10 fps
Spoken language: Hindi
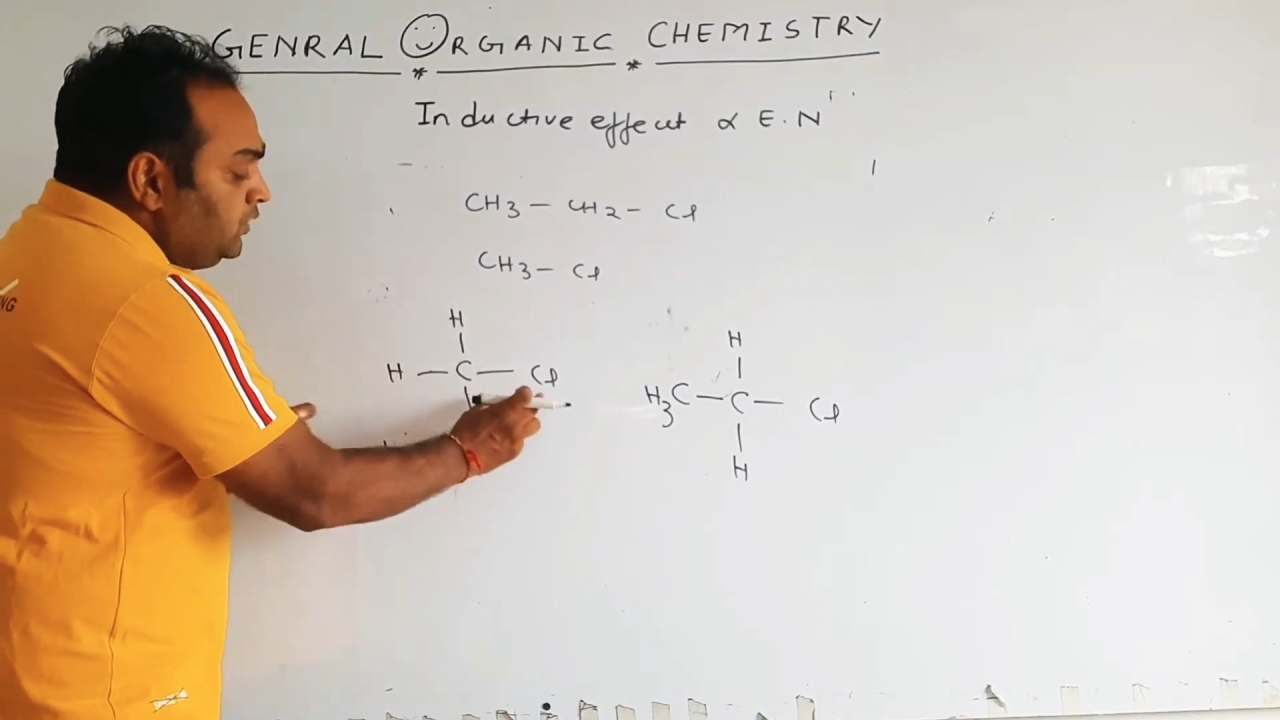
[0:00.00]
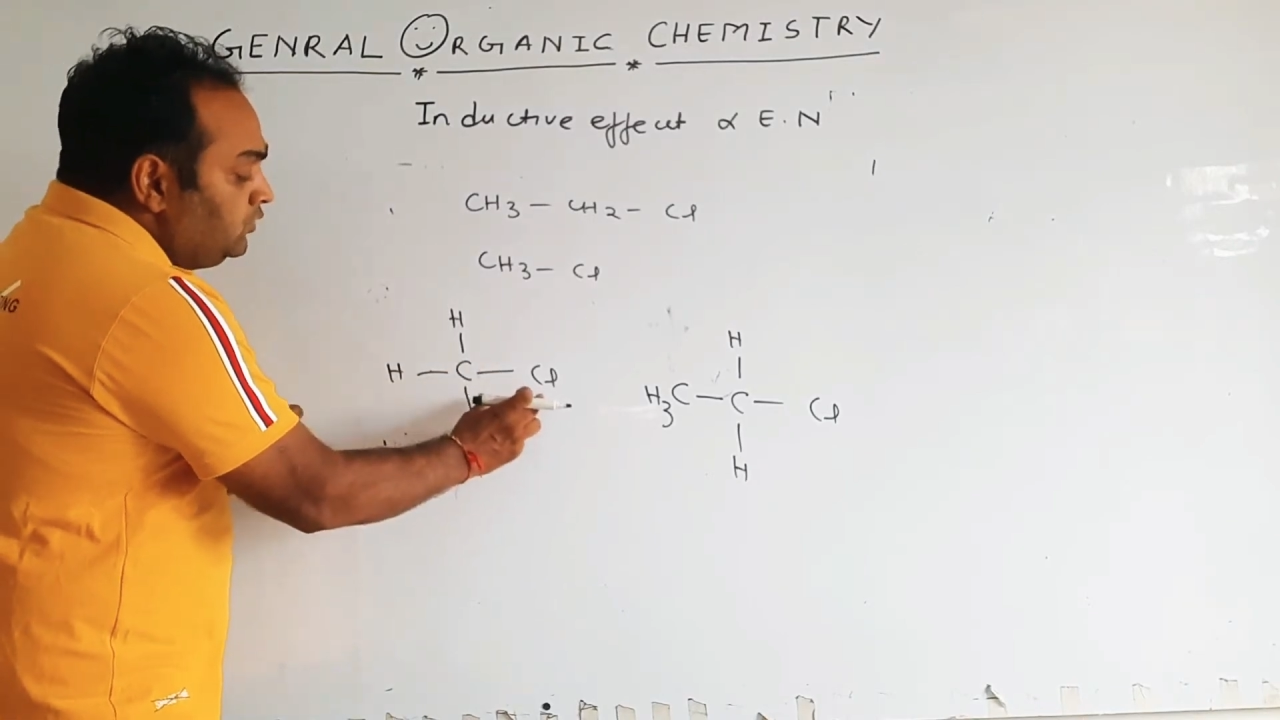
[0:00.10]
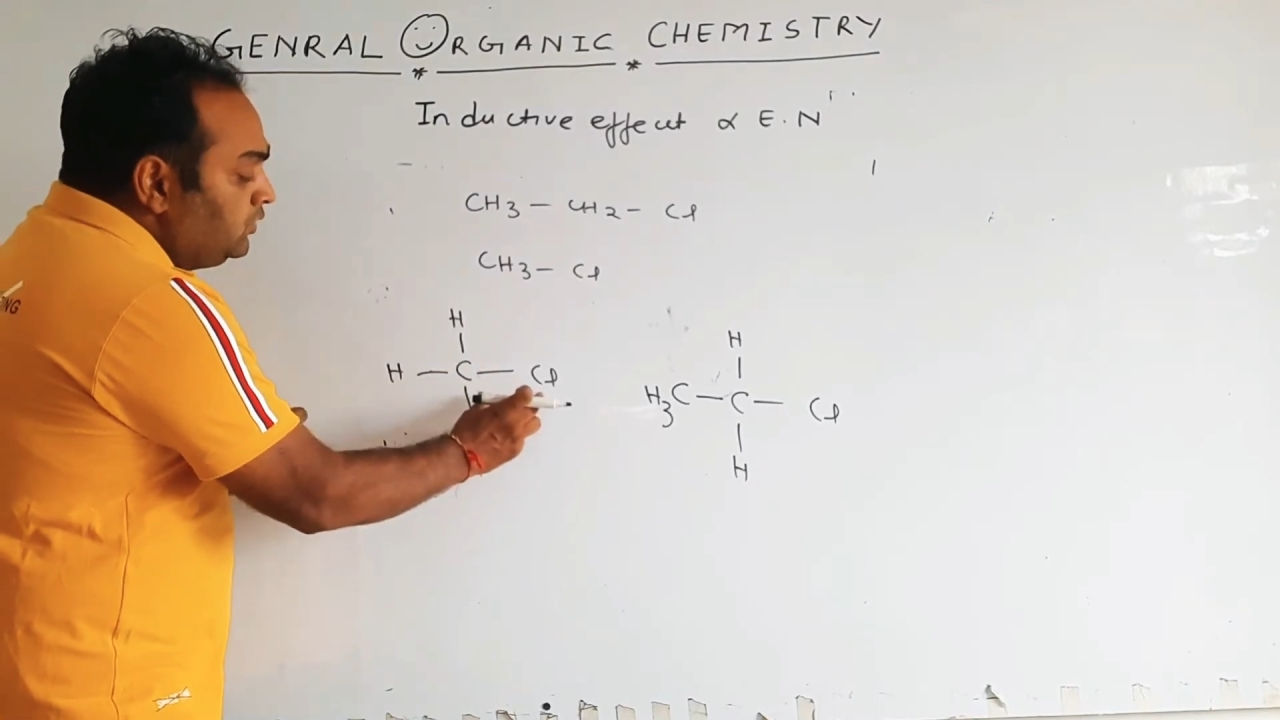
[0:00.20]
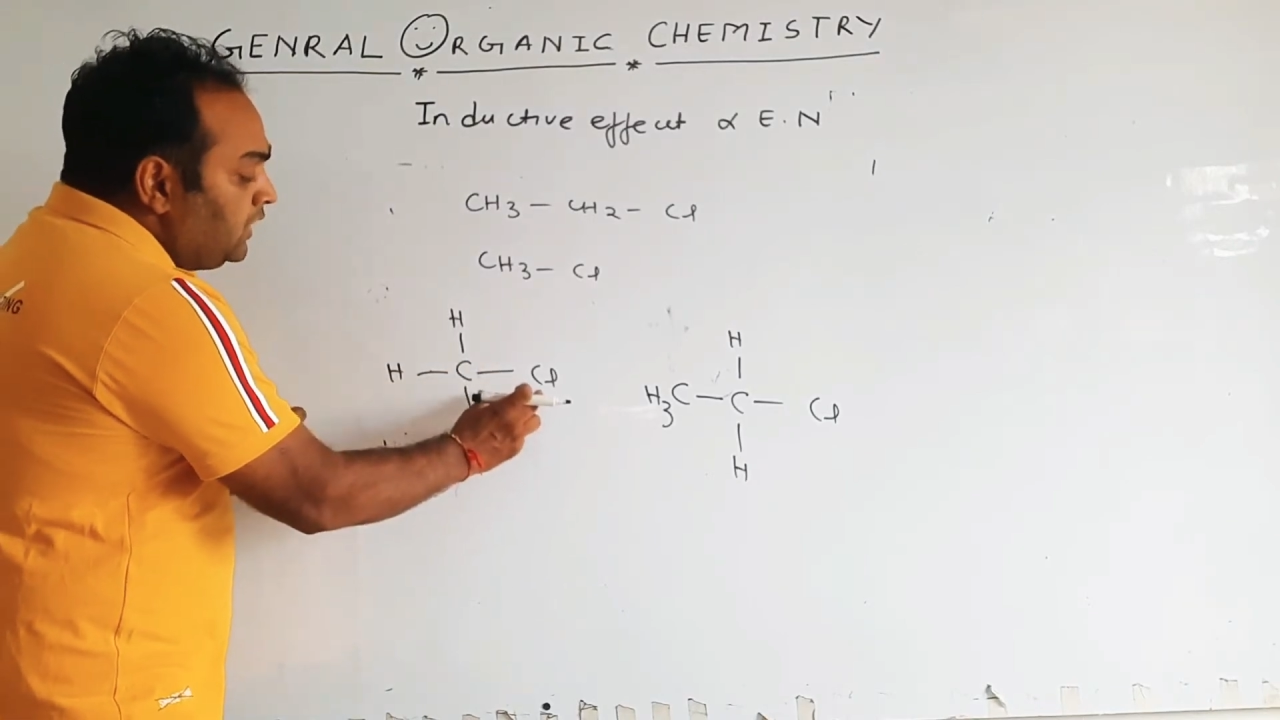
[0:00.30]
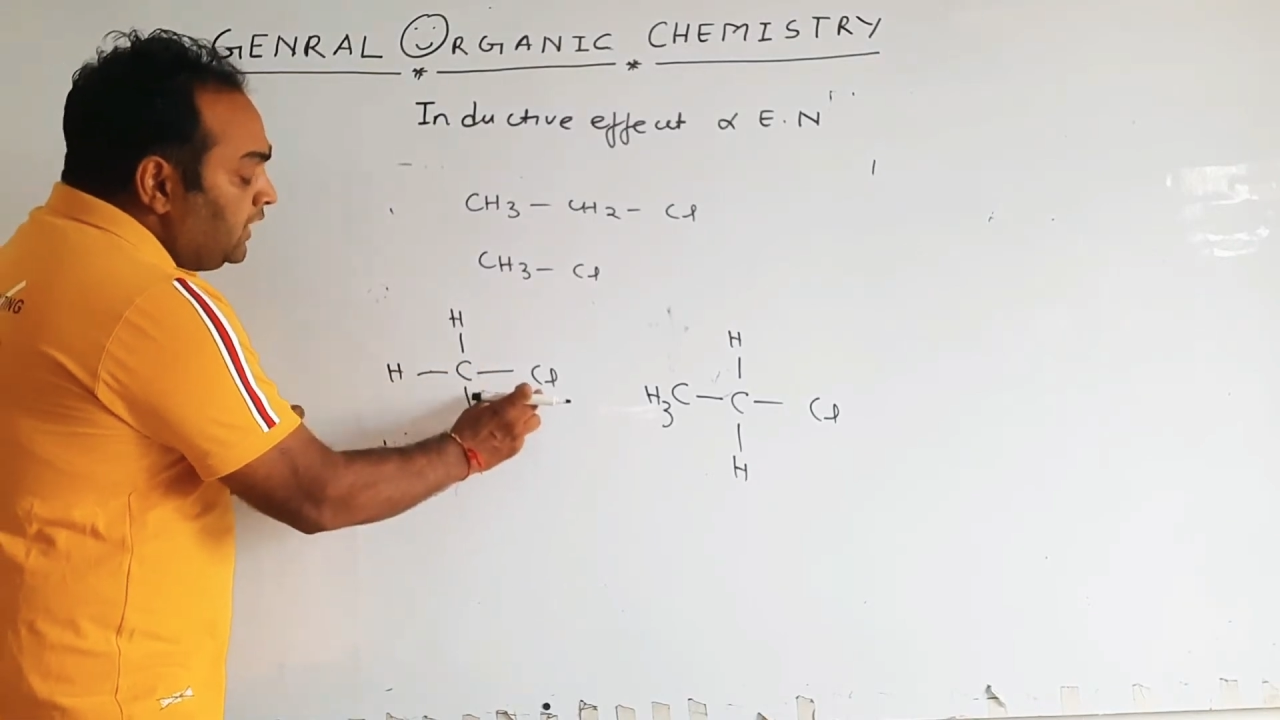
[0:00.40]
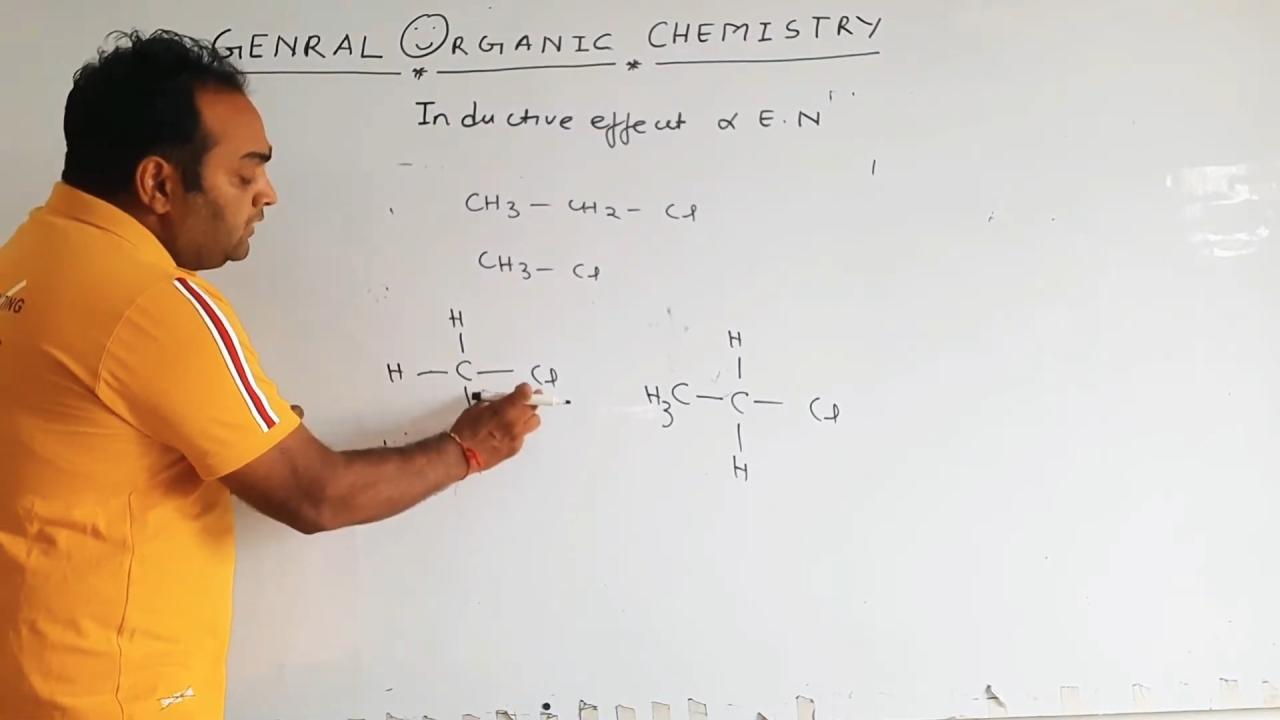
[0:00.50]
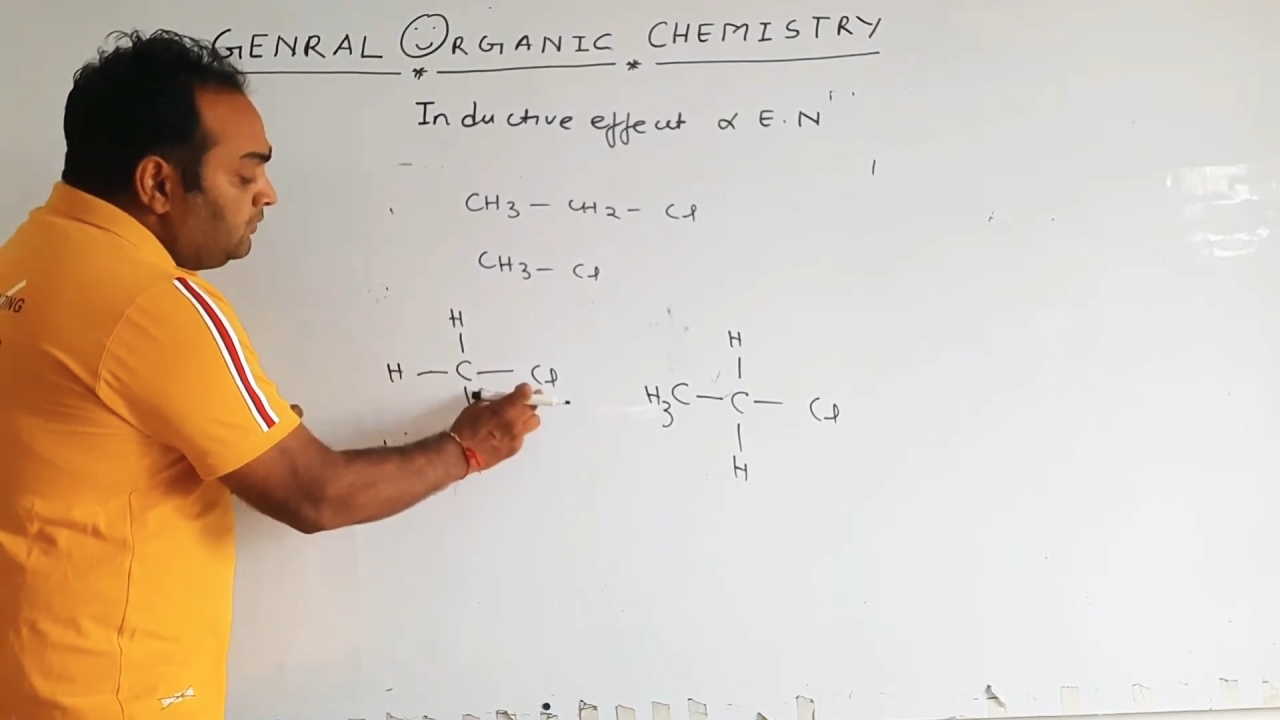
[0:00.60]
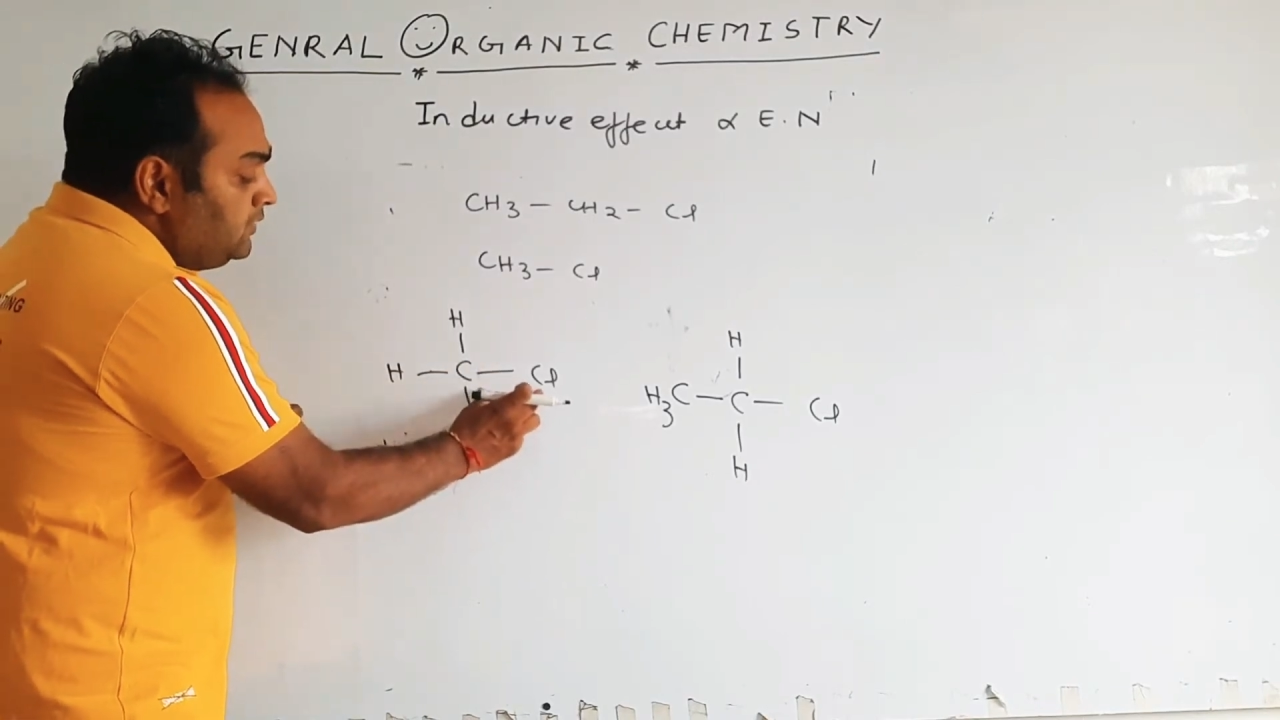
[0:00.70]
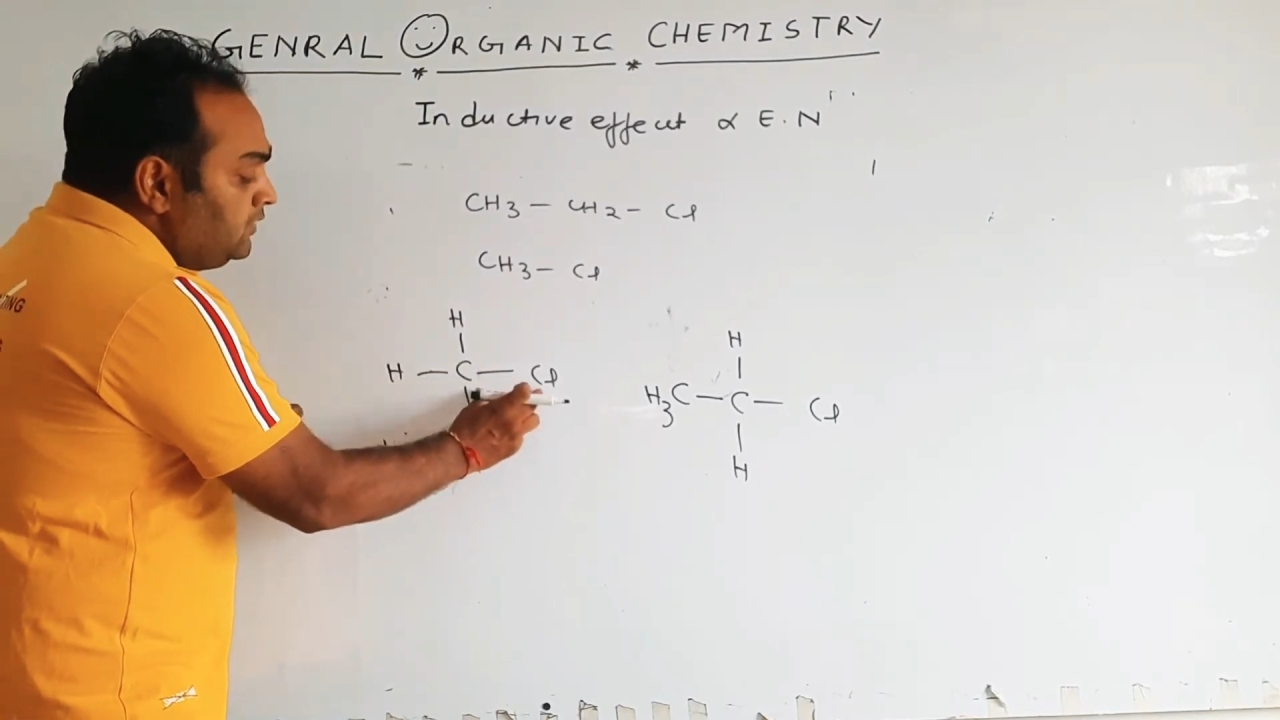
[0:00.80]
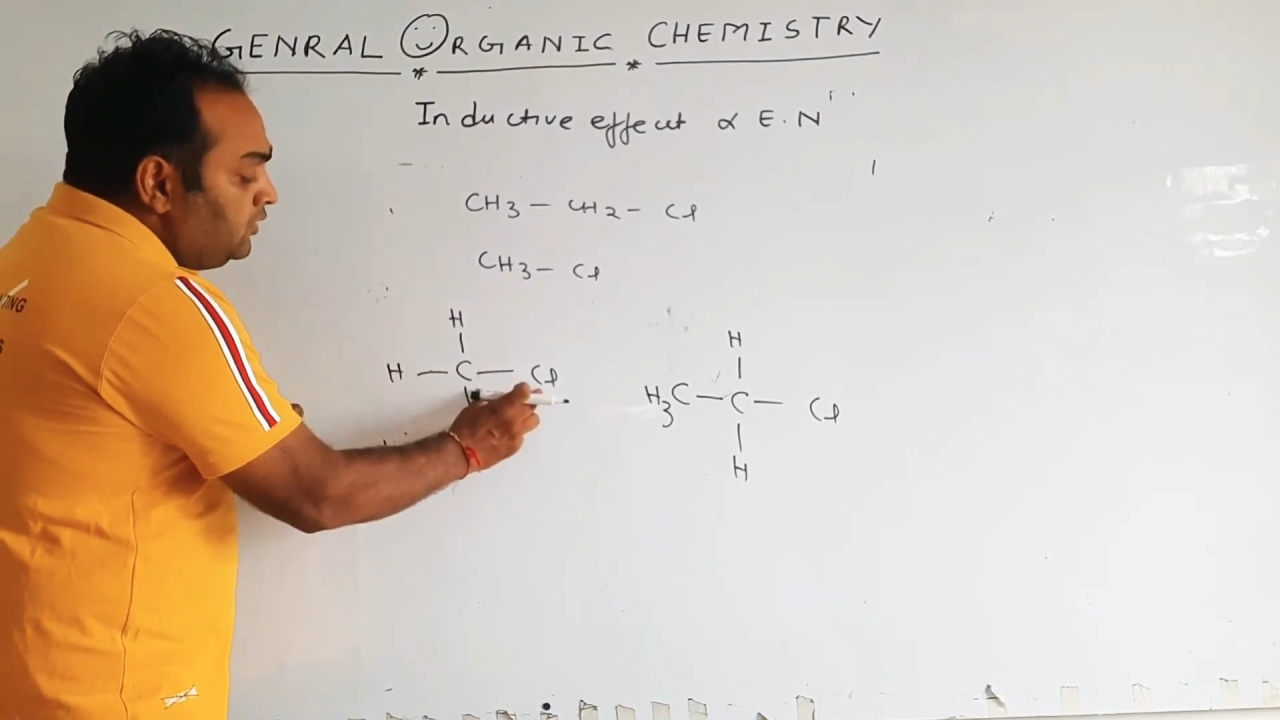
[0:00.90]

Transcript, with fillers: तो कार्बन